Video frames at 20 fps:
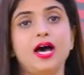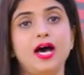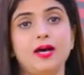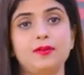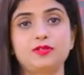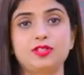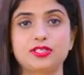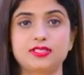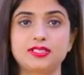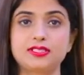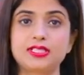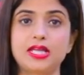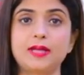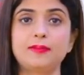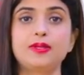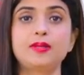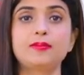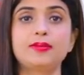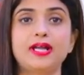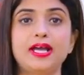आप जैसे
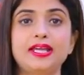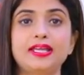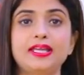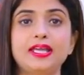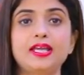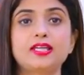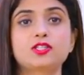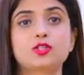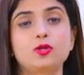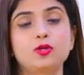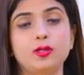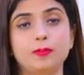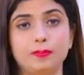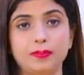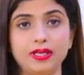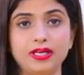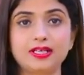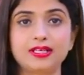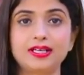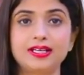टाइमिंग बढ़ाएंगे इसको
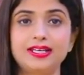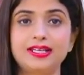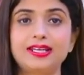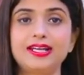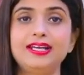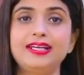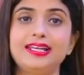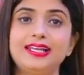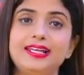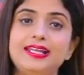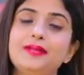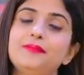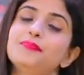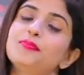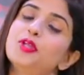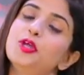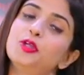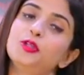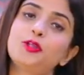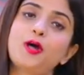रिपीट करेंगे डेली
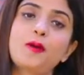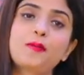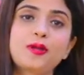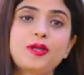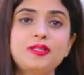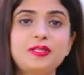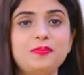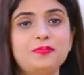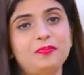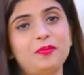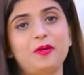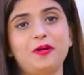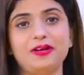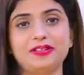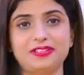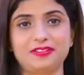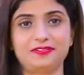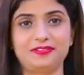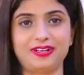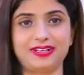तो आपके अंदर
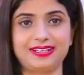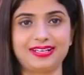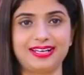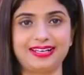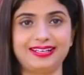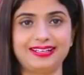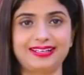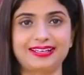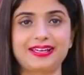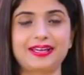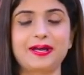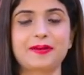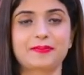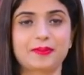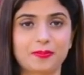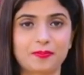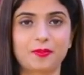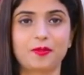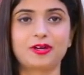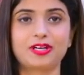बहुत इफेक्ट आने लगेगा
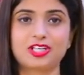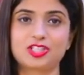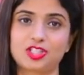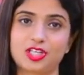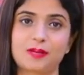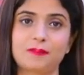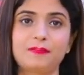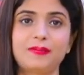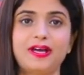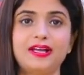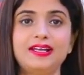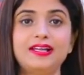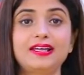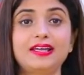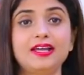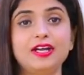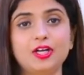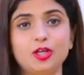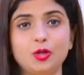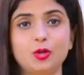आपकी बॉडी शेप में आने
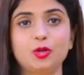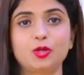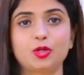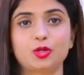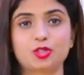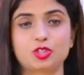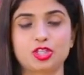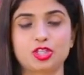लगेगी टोन्ड हो